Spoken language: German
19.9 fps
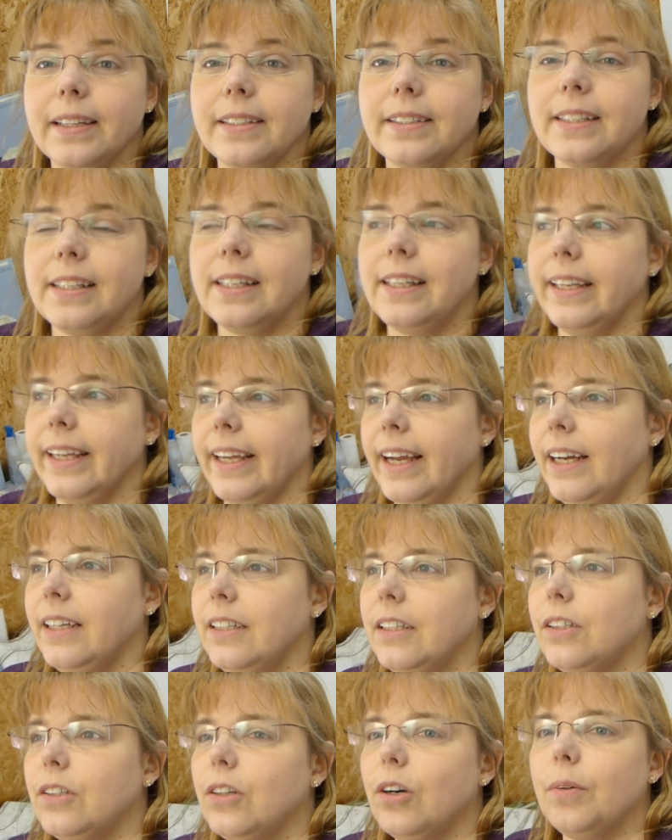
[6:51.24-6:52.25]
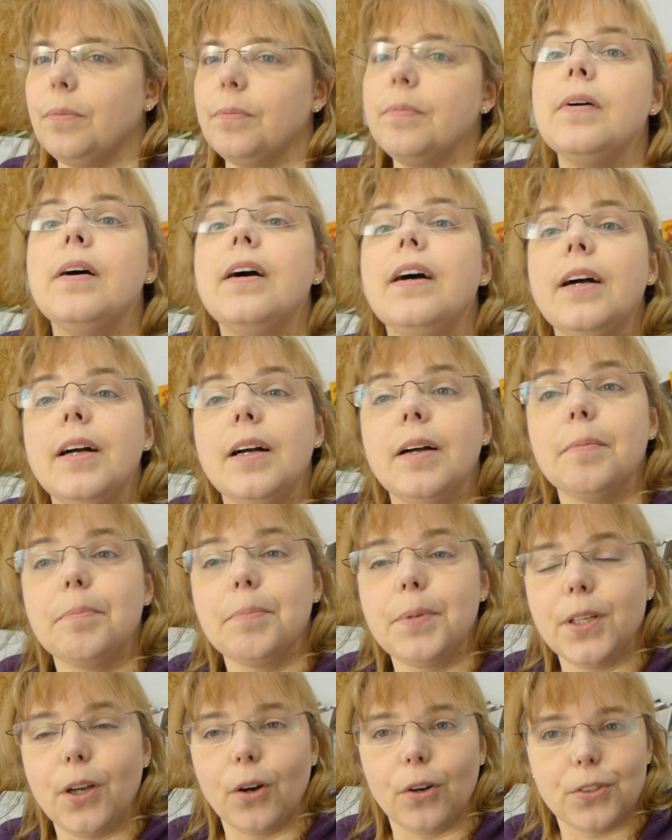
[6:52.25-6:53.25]
Atelier angekommen.
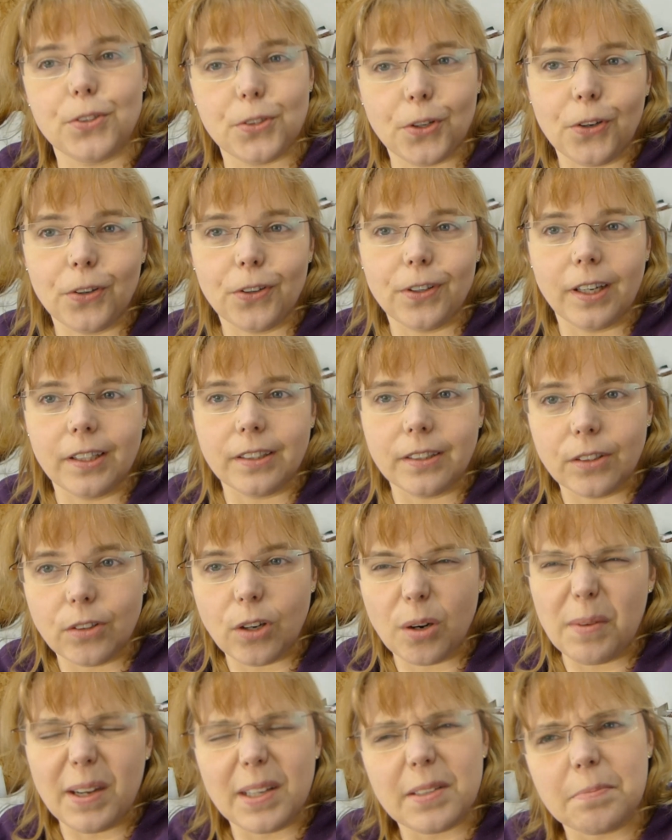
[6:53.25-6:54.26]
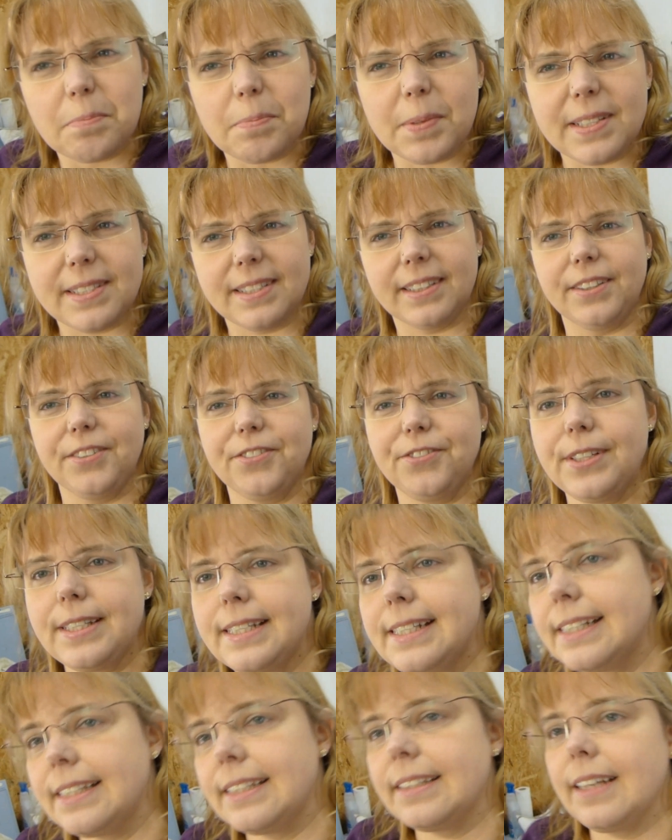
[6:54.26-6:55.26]
Bin auch trocken angekommen, hat ein bisschen
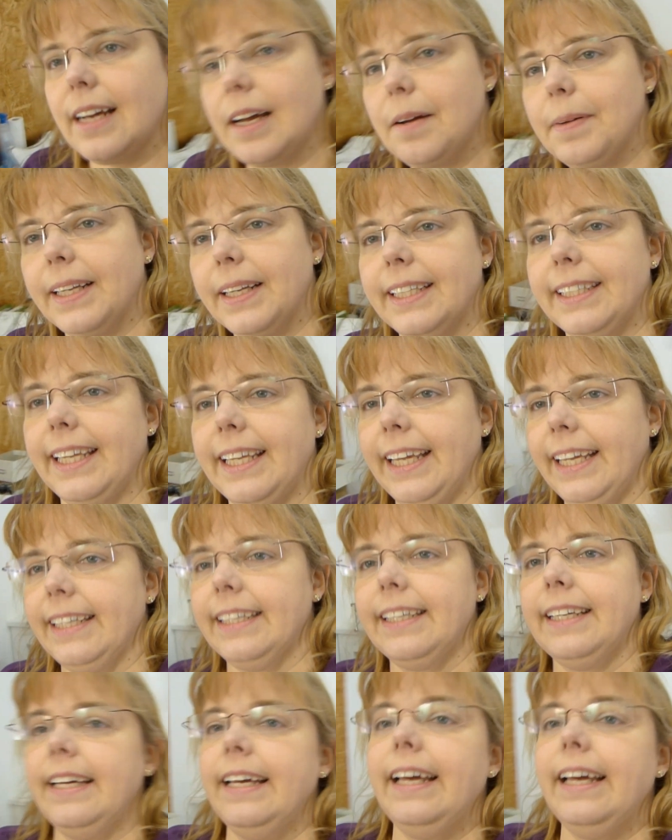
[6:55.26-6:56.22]
gefisselt, aber es geht.